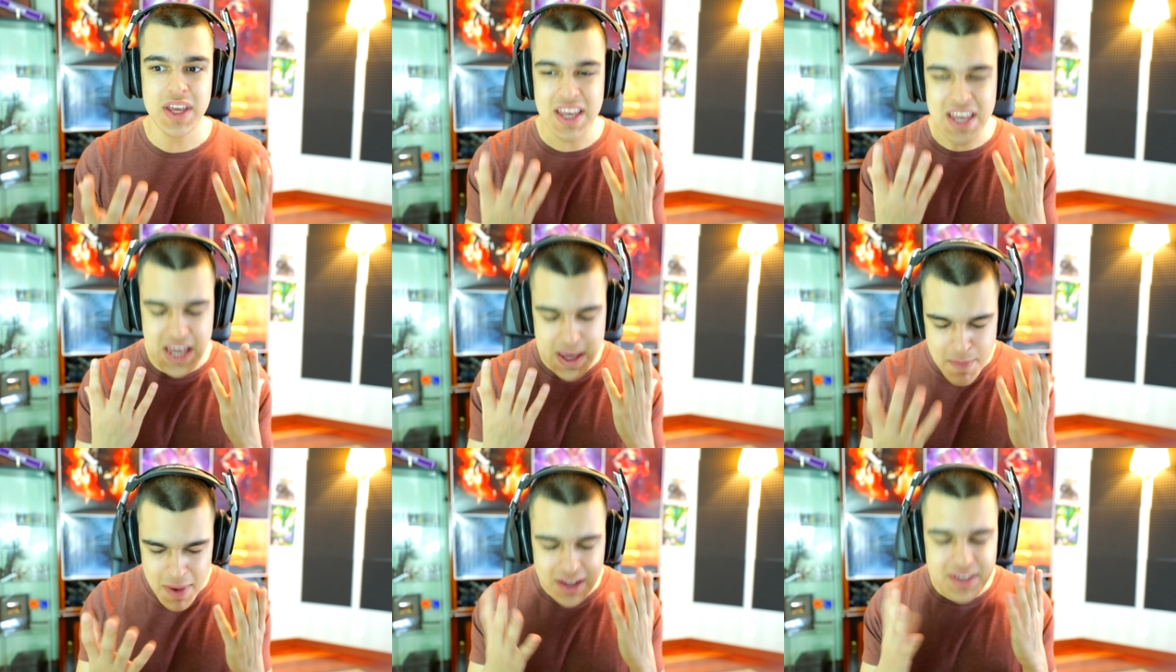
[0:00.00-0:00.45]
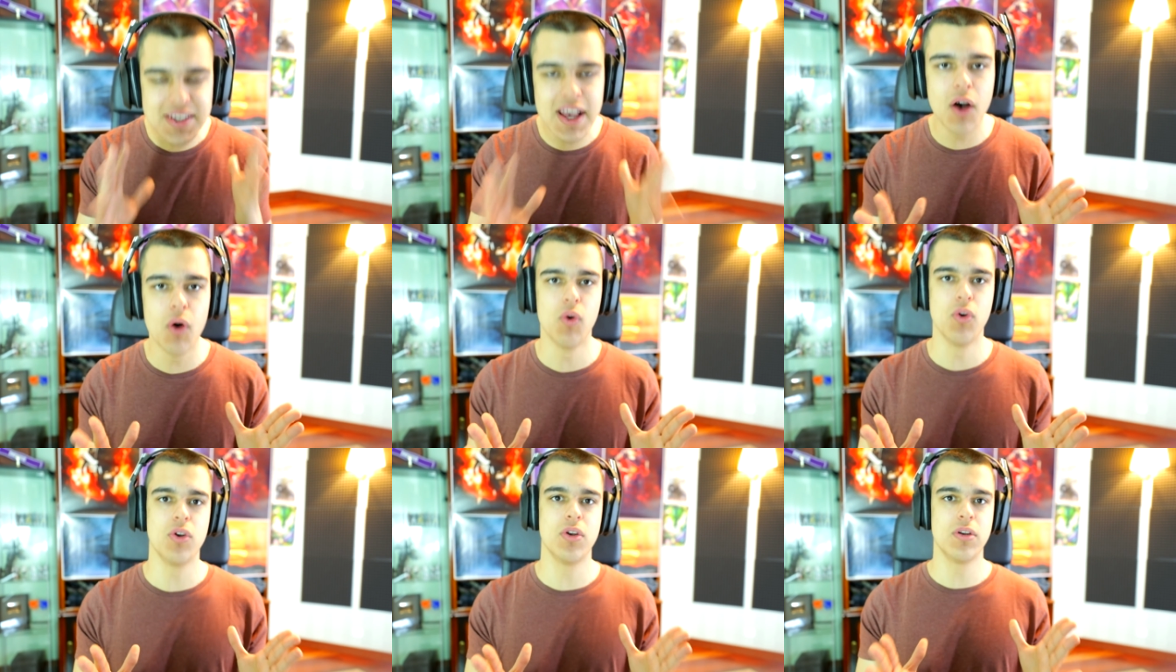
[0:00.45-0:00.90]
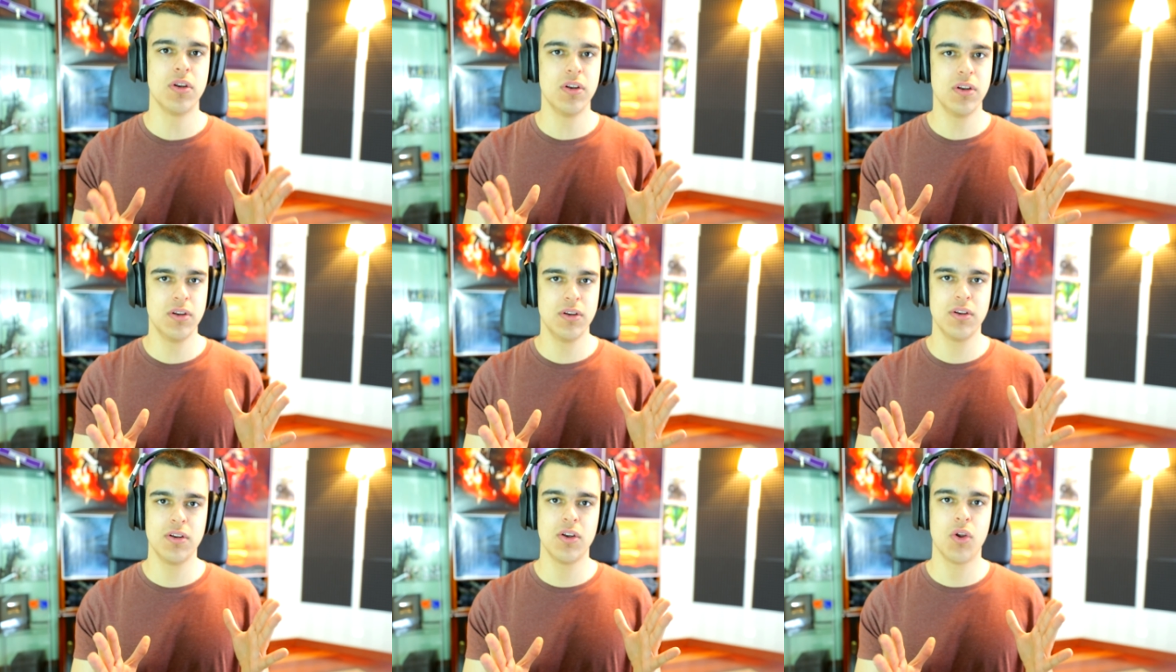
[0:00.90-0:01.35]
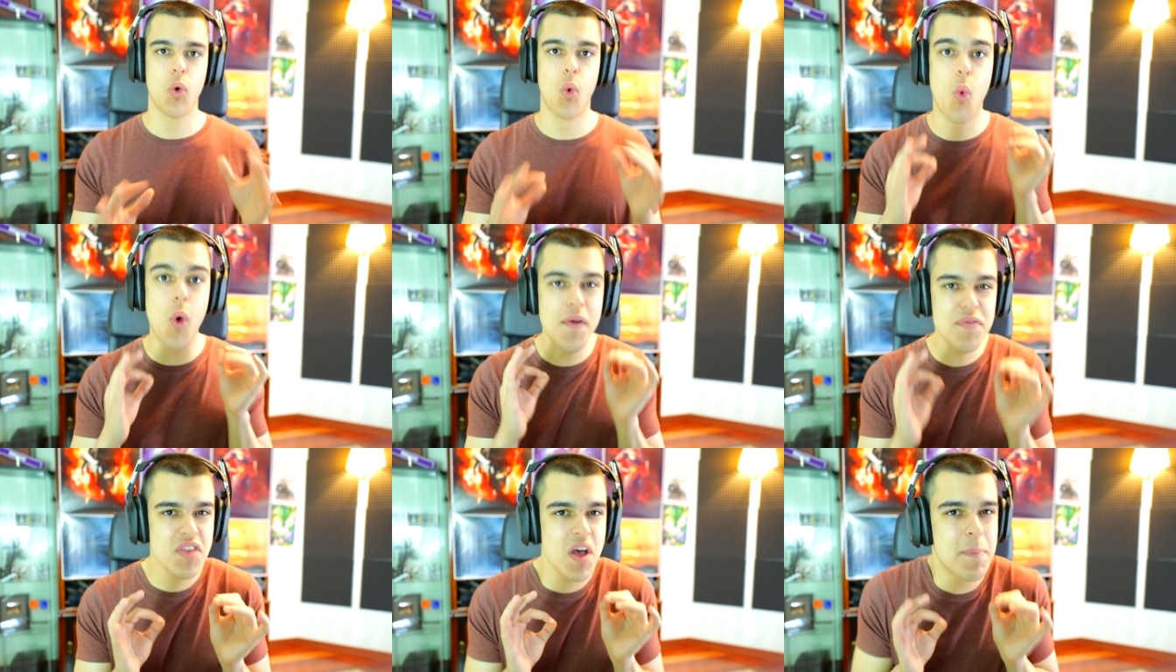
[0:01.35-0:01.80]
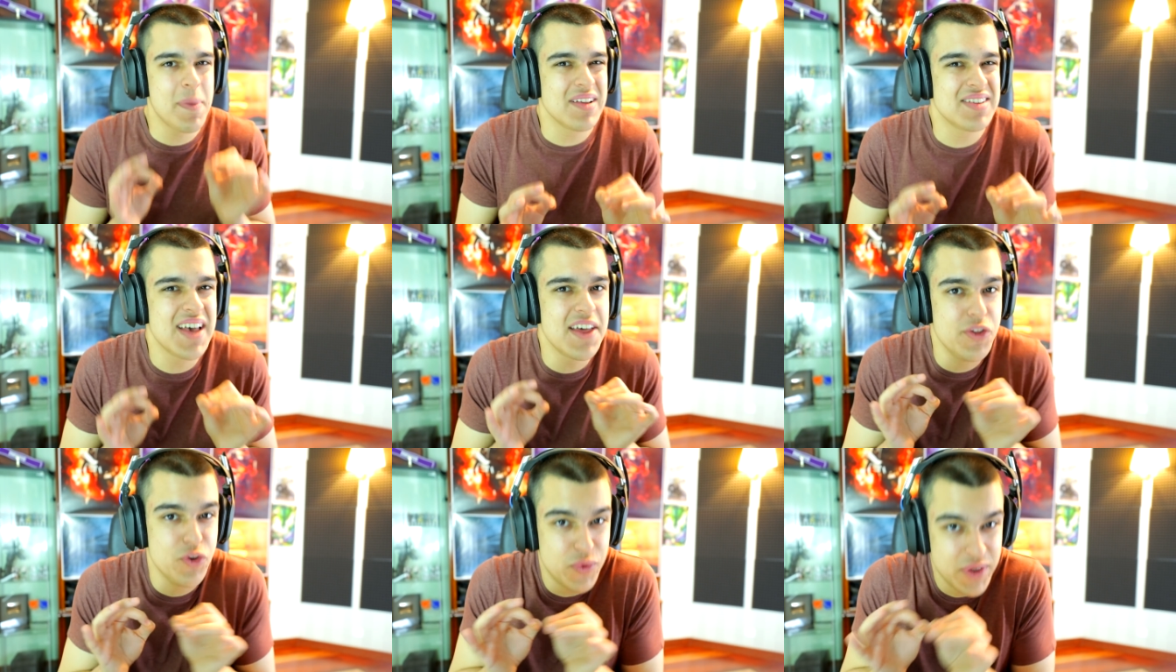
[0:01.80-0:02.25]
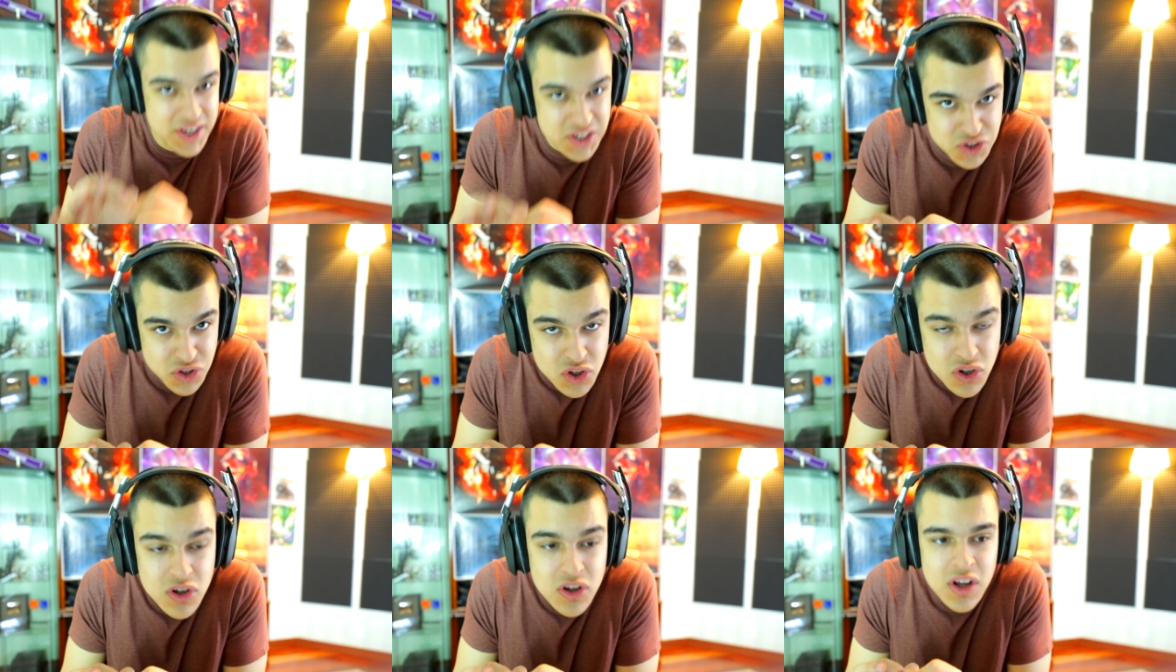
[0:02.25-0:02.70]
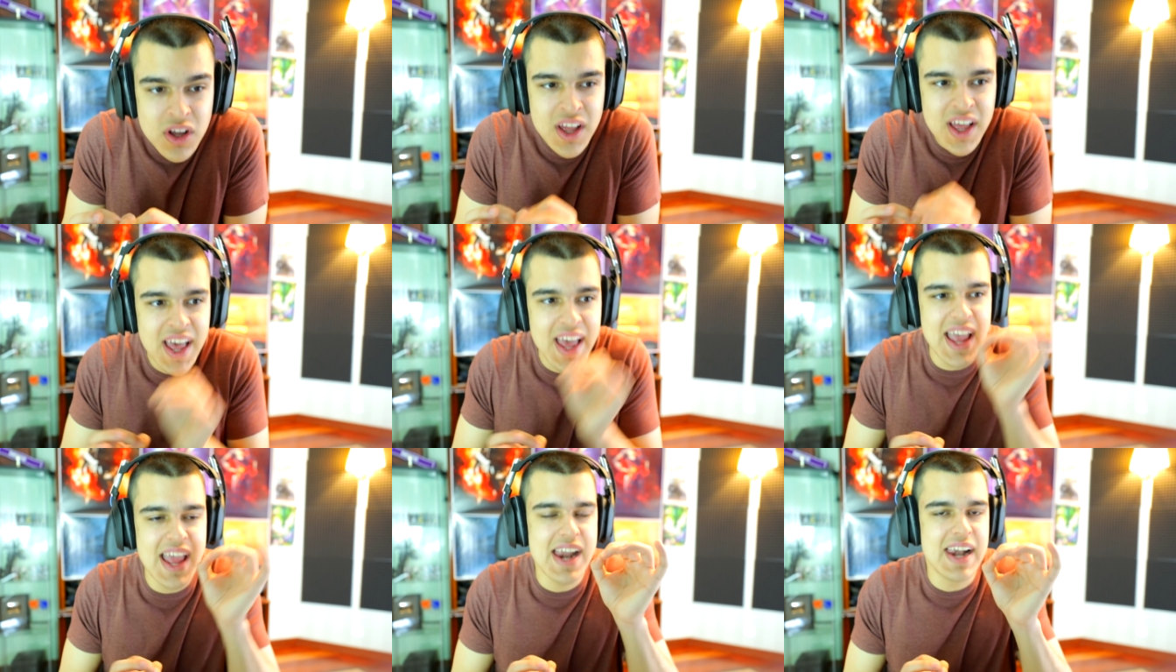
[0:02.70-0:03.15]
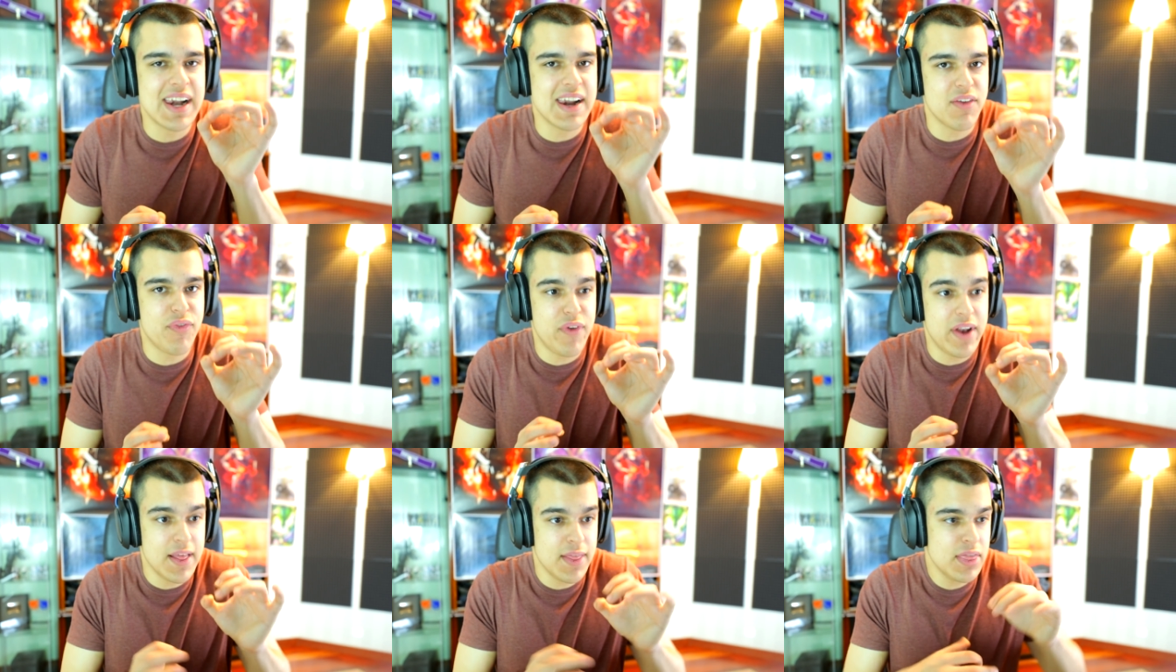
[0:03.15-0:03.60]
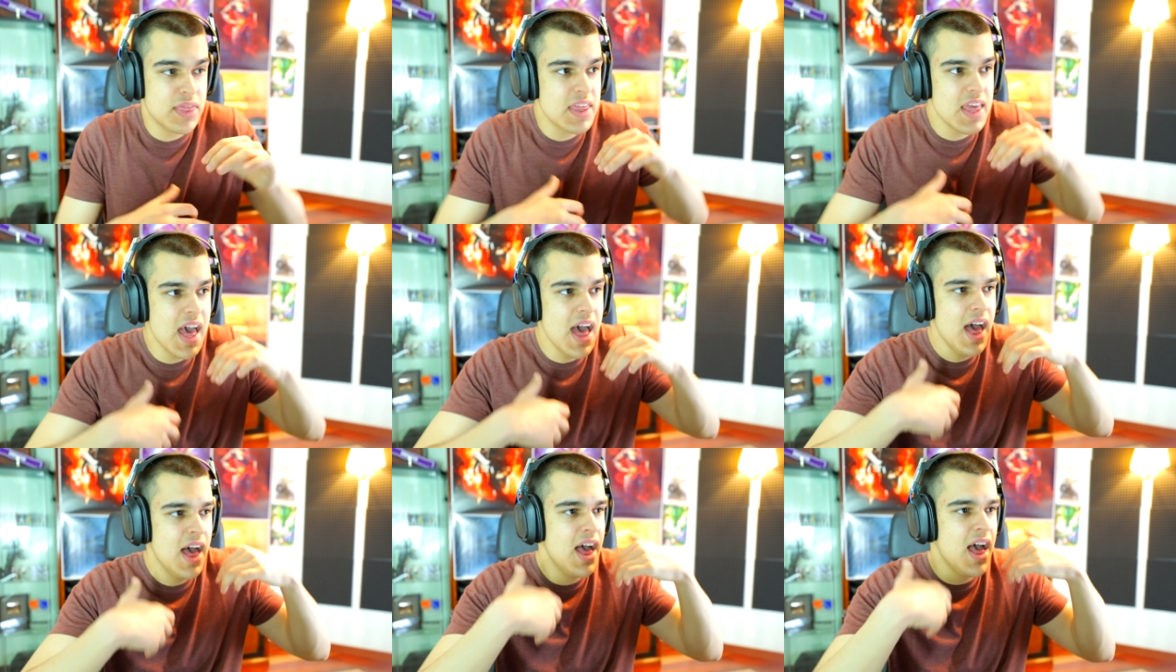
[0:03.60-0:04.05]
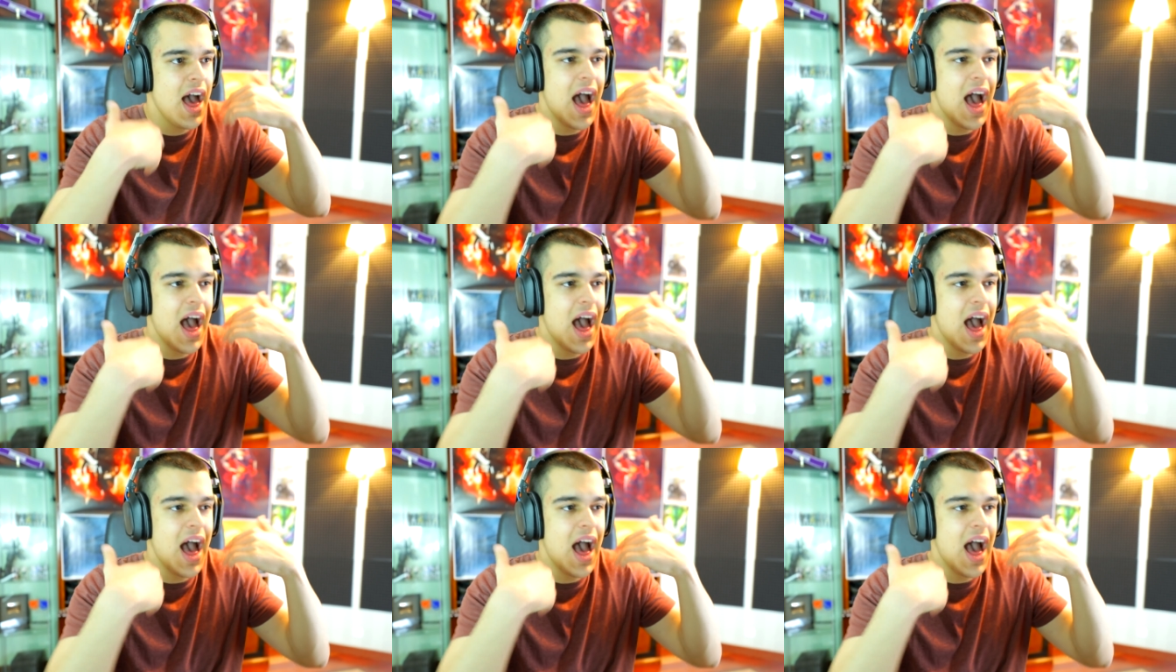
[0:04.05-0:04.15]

Y más aún, ¿cuándo ha pasado esto? En referencia